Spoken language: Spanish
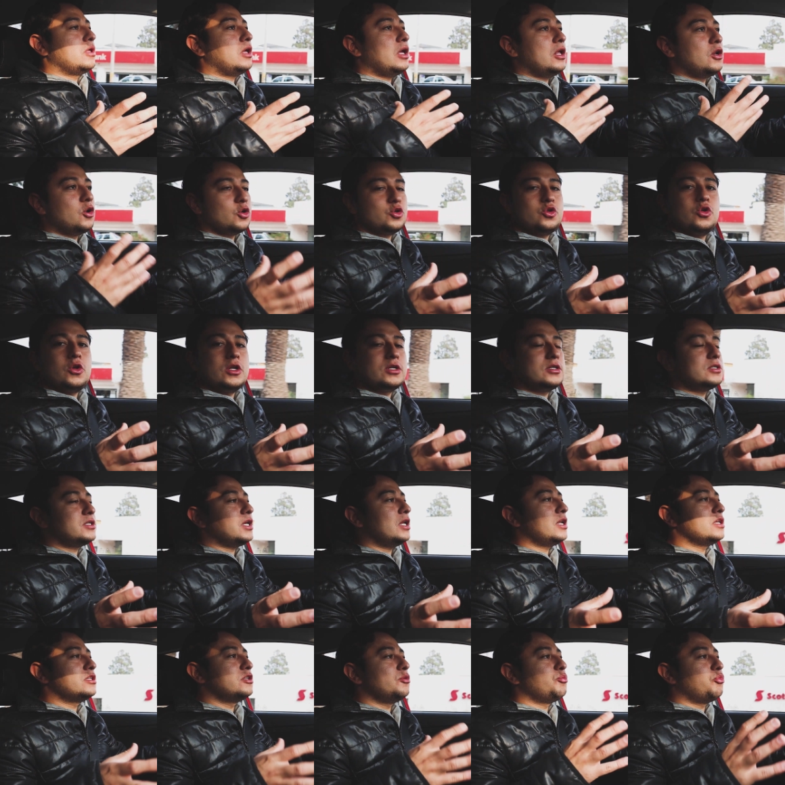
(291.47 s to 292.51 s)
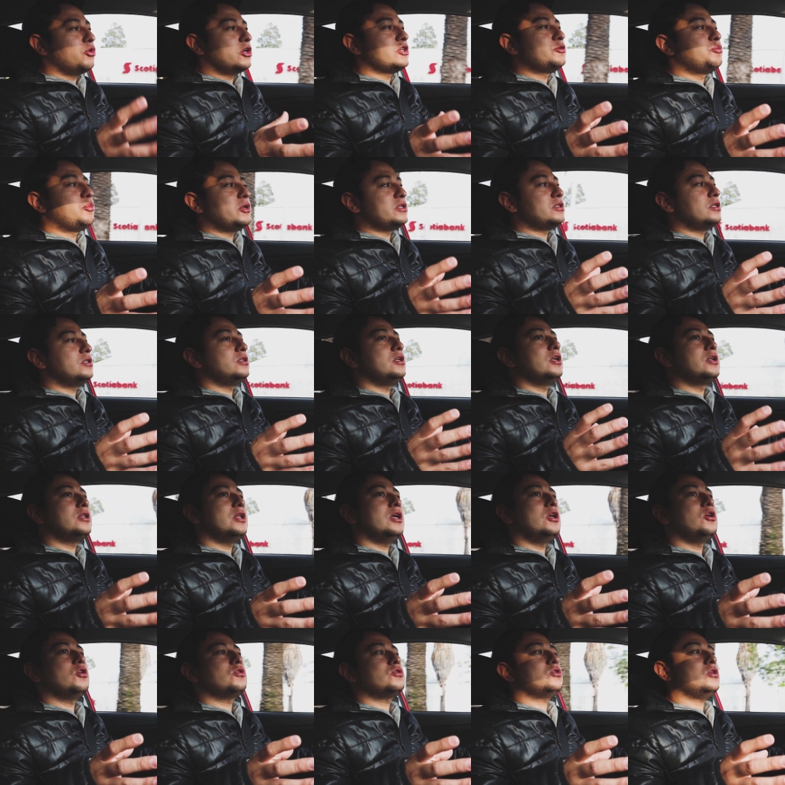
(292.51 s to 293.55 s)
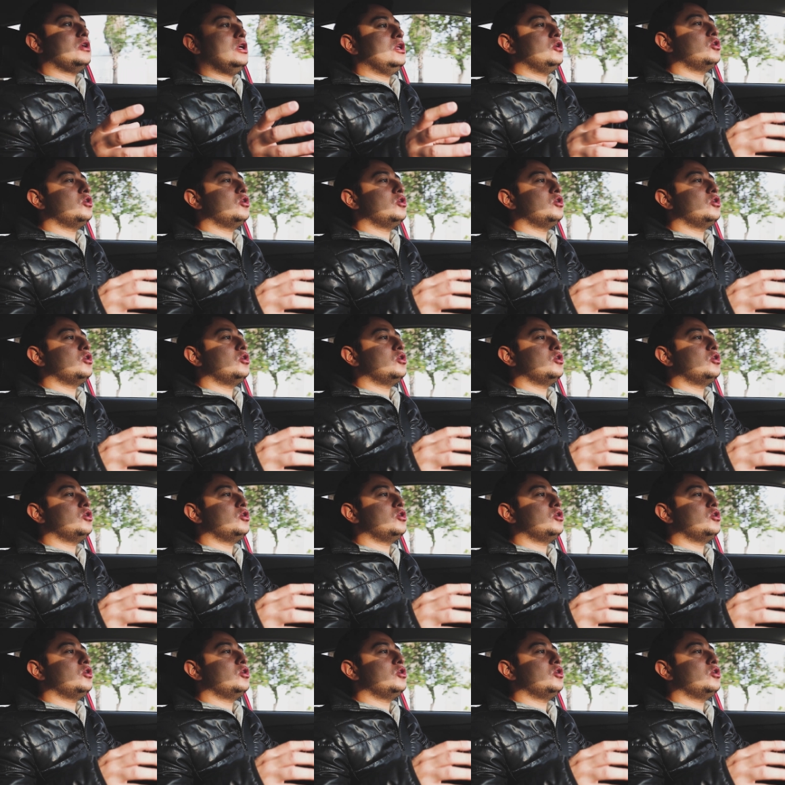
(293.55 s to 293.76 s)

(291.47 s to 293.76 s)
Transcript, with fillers: que no son necesarios y puedes prescindir de ellos